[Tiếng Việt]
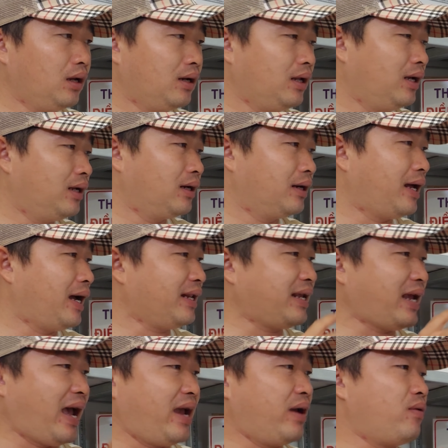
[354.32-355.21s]
điền đã
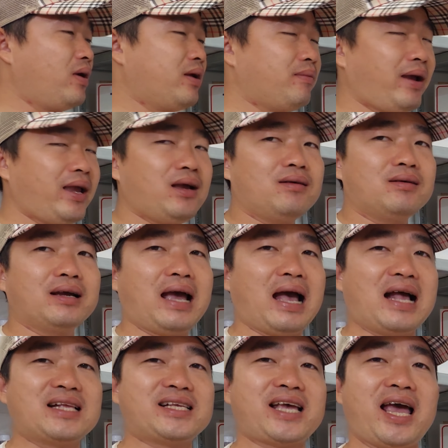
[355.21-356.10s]
xài qua mấy con
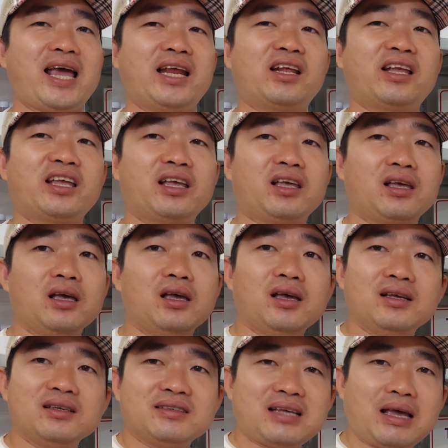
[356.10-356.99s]
gà xài
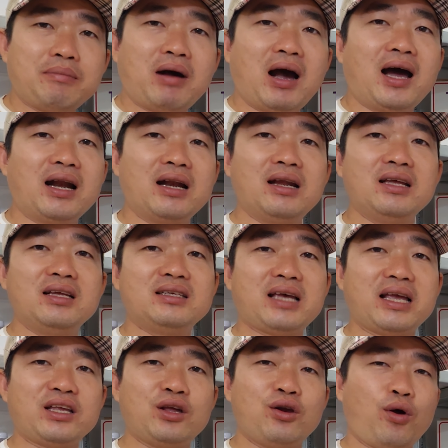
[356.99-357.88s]
xài bền đi
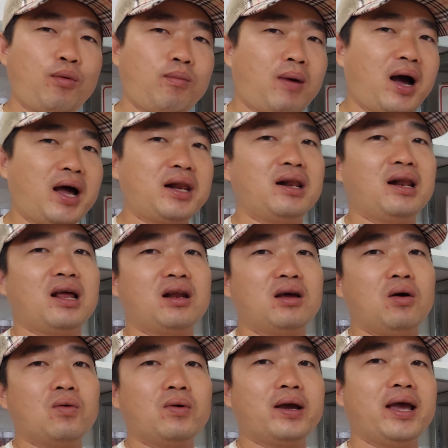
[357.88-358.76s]
xài chế độ bền là
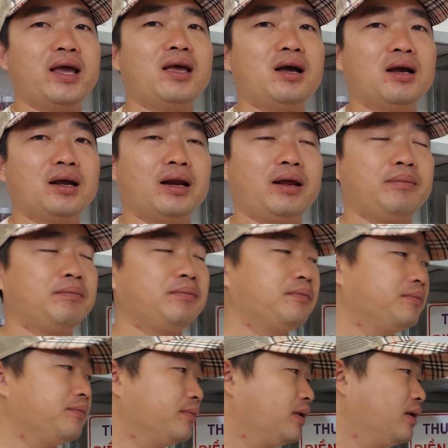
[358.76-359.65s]
nó ok hơn anh em
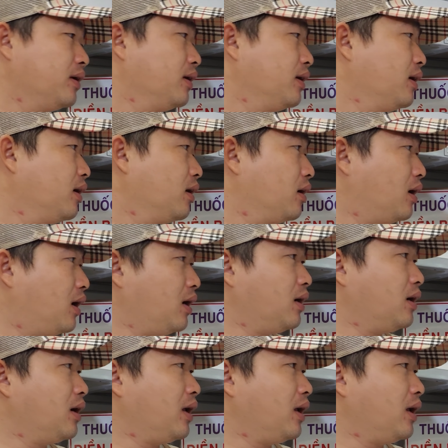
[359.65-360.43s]
đó